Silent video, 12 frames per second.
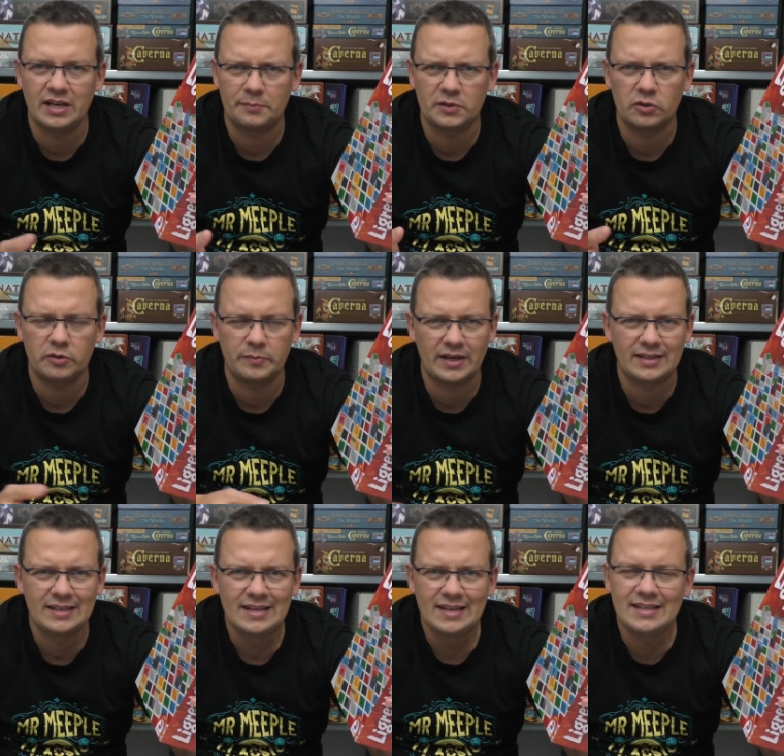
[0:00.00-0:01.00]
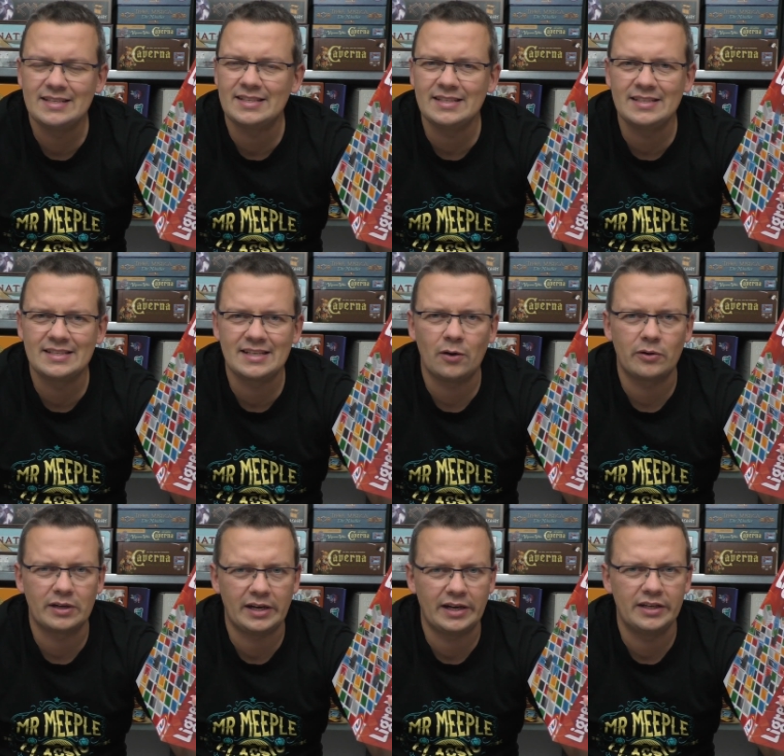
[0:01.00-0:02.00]
Ihr habt ja auch gemerkt, es ist
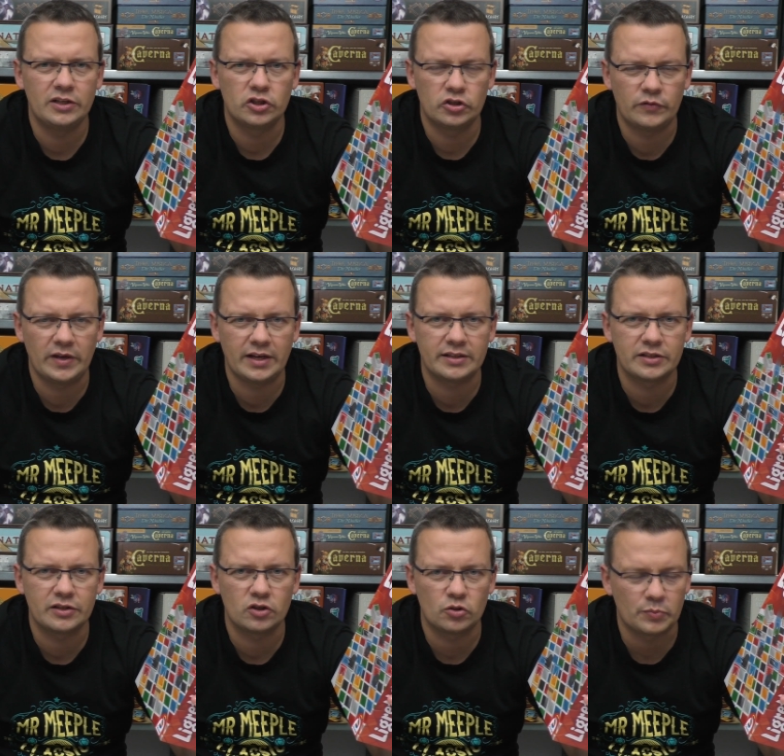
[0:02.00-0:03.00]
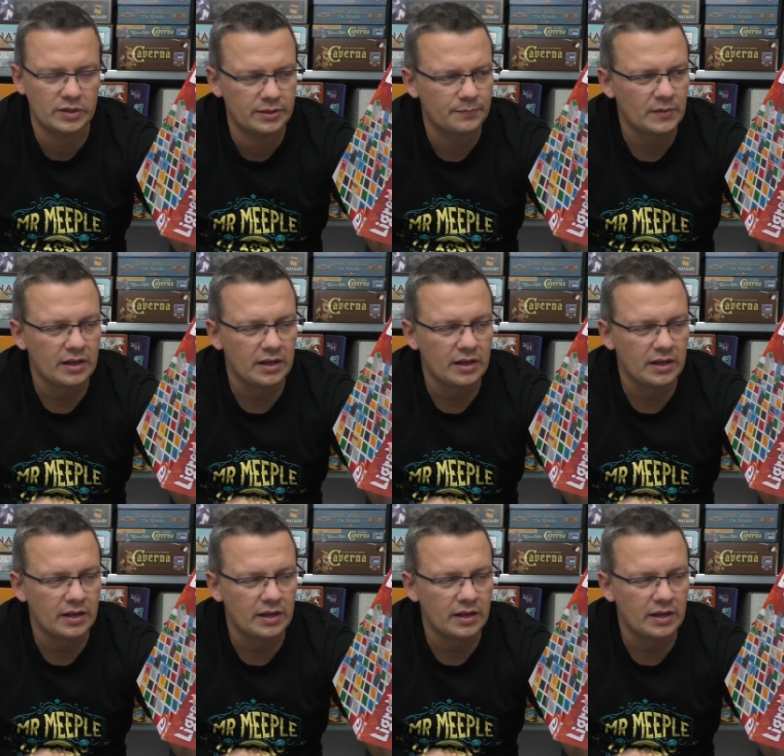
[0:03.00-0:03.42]
auch kein schweres Spiel.